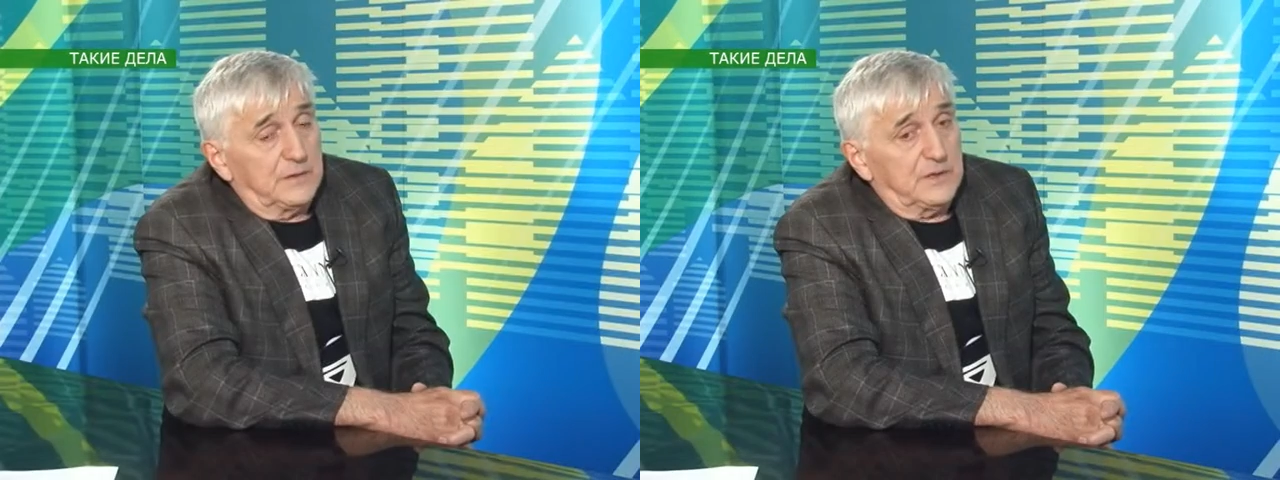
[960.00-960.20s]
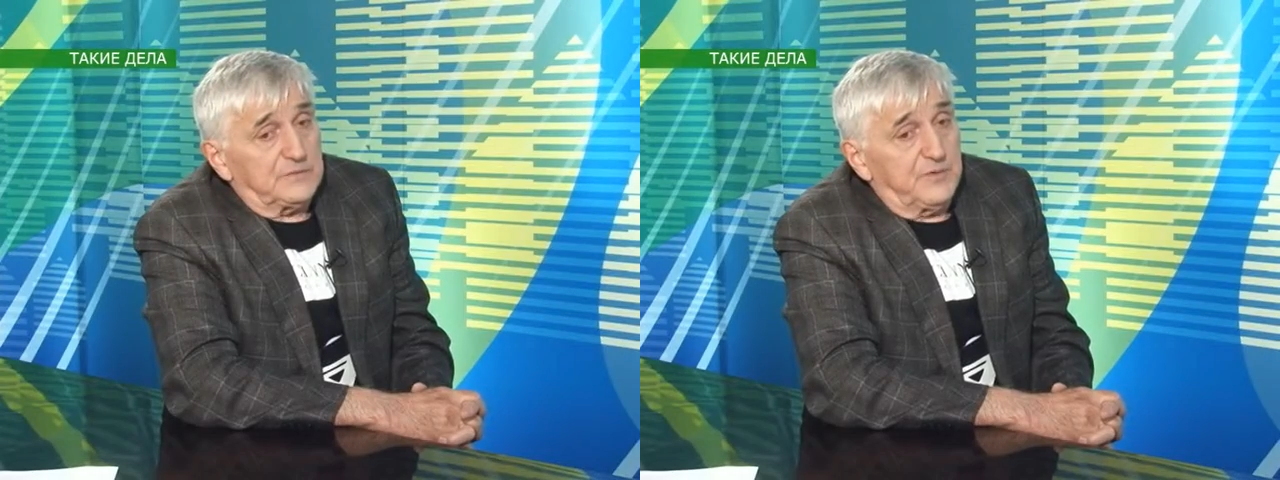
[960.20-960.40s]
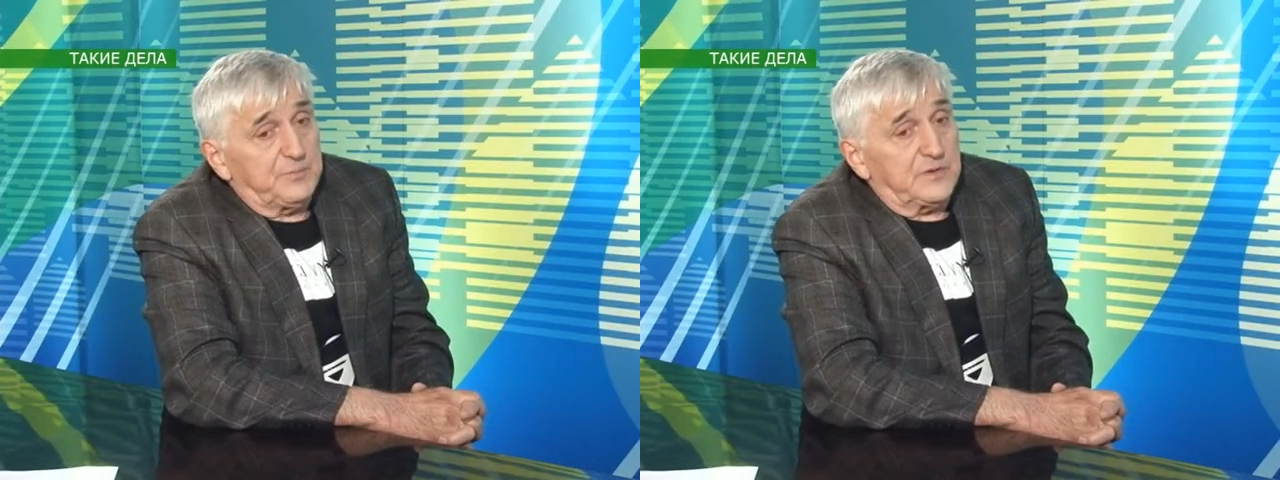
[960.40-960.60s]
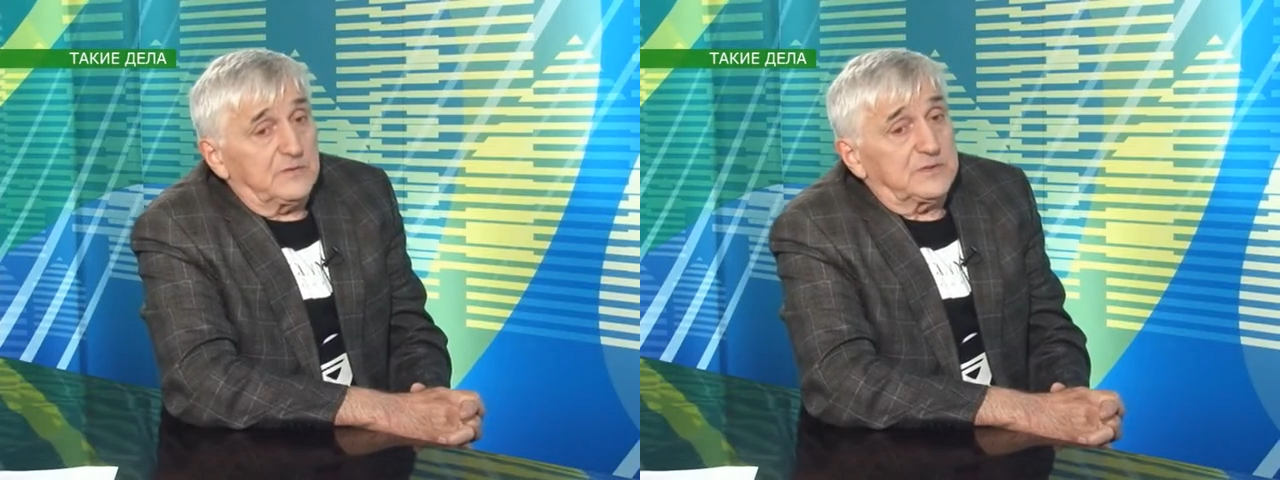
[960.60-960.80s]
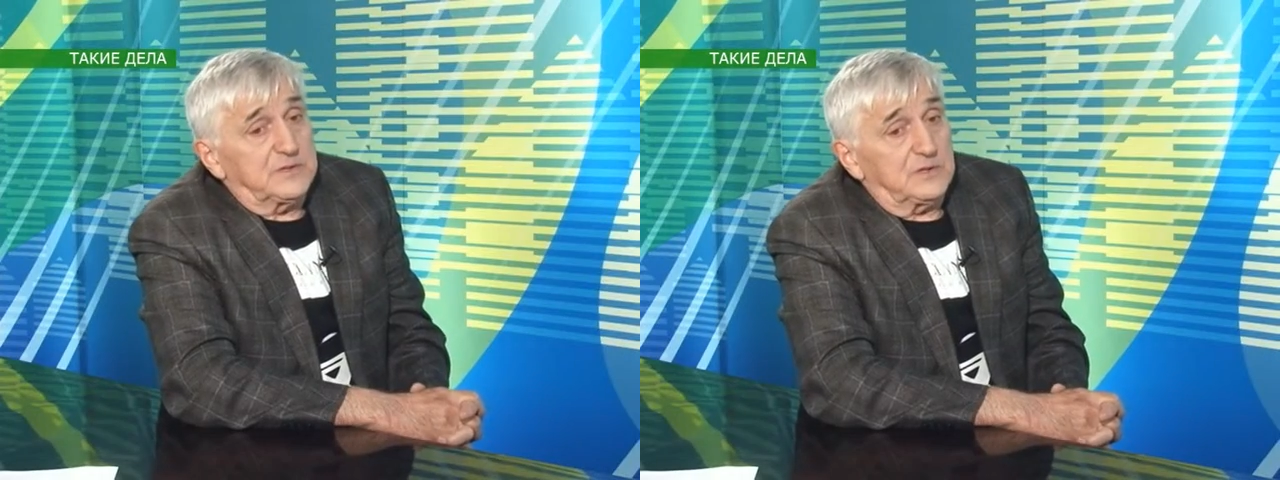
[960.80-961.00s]
нет,
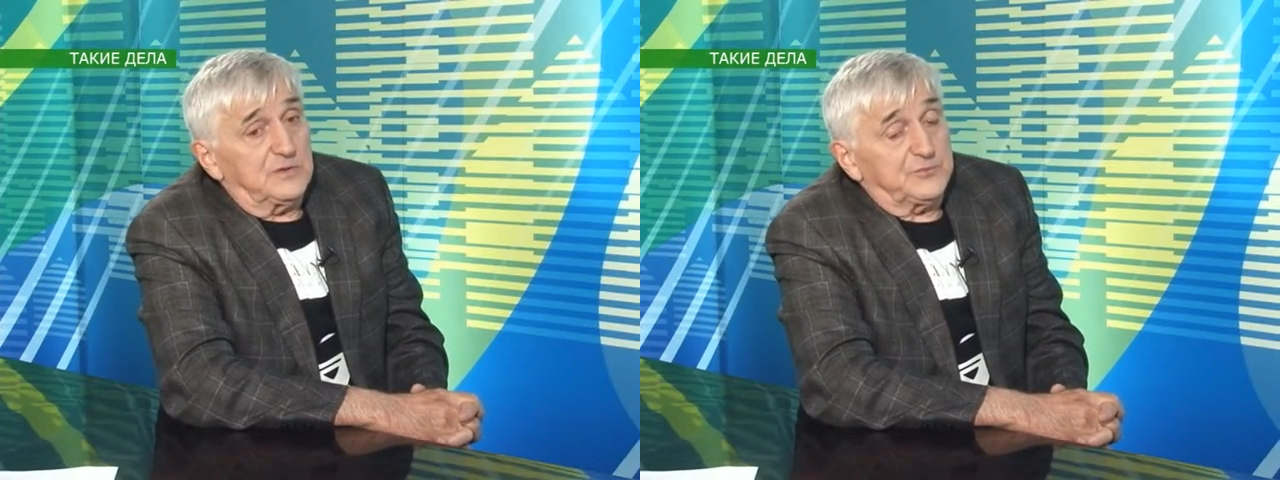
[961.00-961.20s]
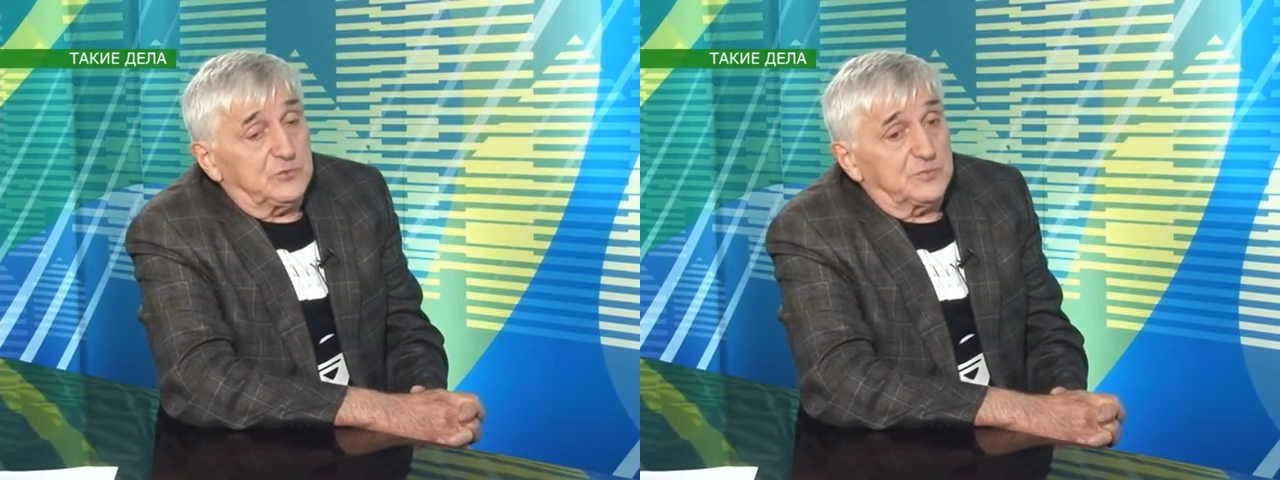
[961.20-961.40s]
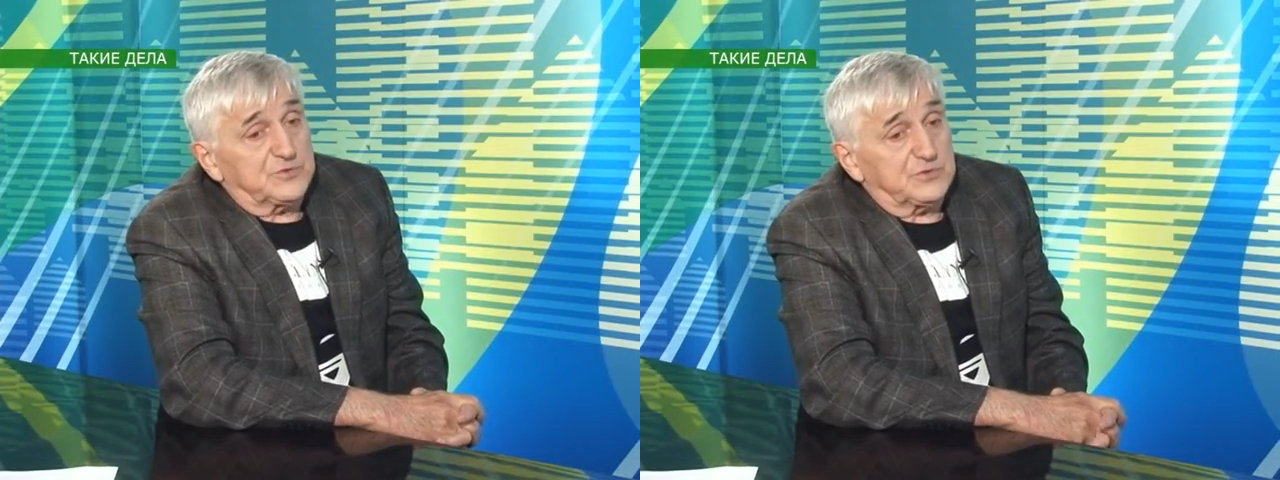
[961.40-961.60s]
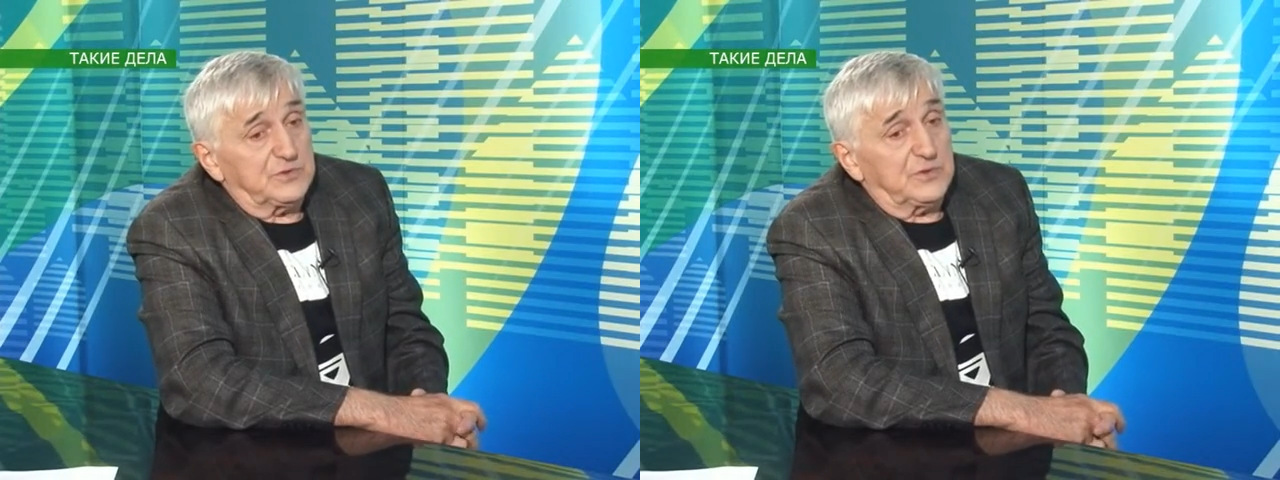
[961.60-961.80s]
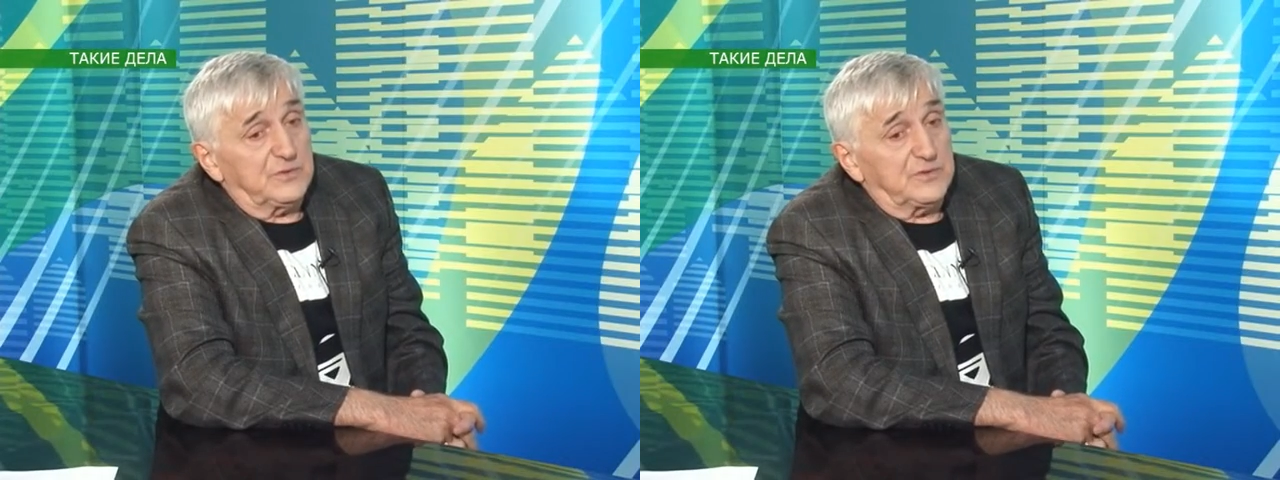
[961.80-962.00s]
во-первых, дело в том,
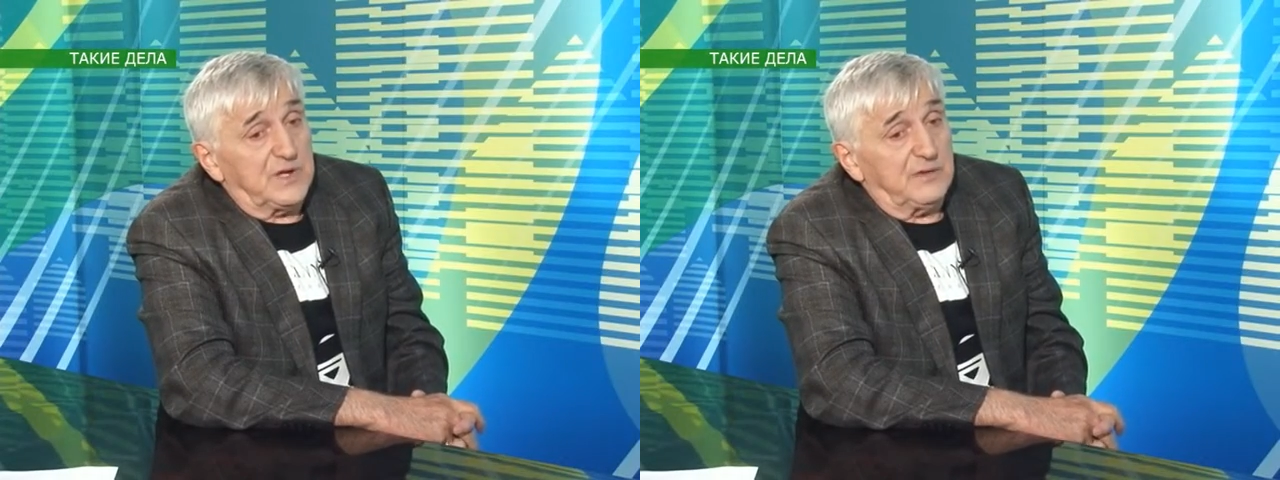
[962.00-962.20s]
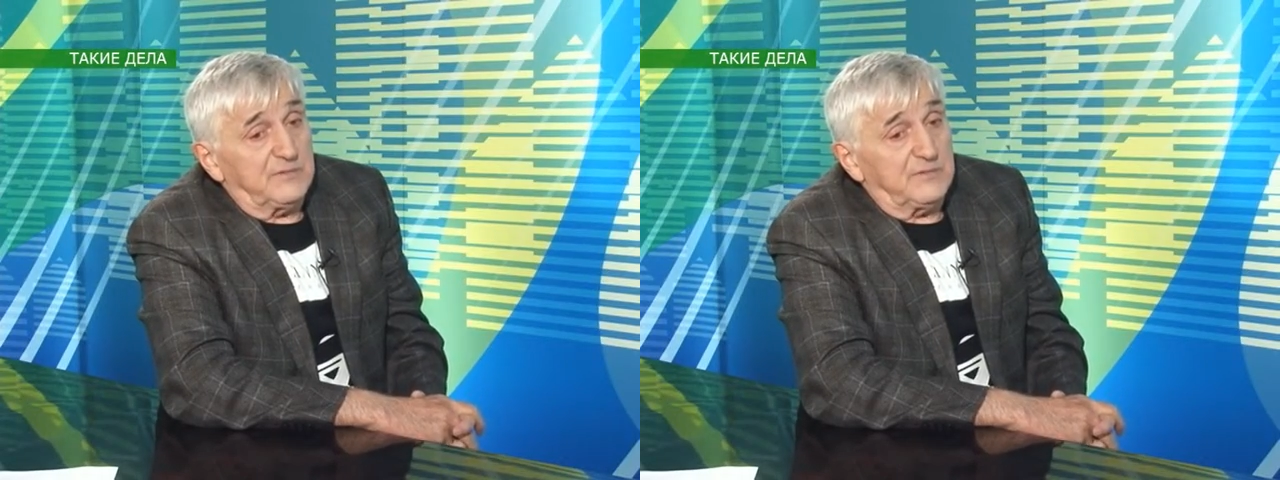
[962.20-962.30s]
что я